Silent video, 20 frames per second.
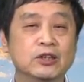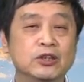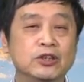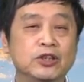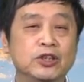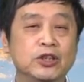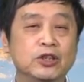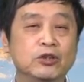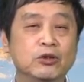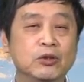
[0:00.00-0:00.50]

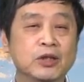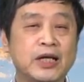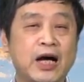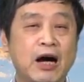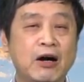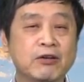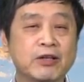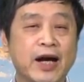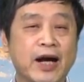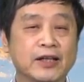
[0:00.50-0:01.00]
其中
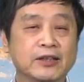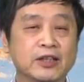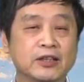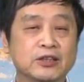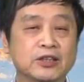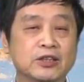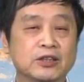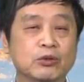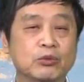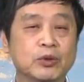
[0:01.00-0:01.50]
高岗的
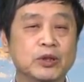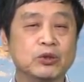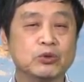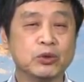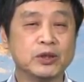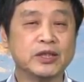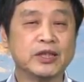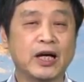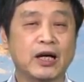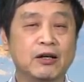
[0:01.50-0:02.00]
职位
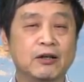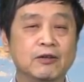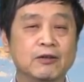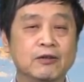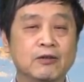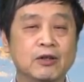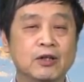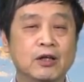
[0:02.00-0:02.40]
最高，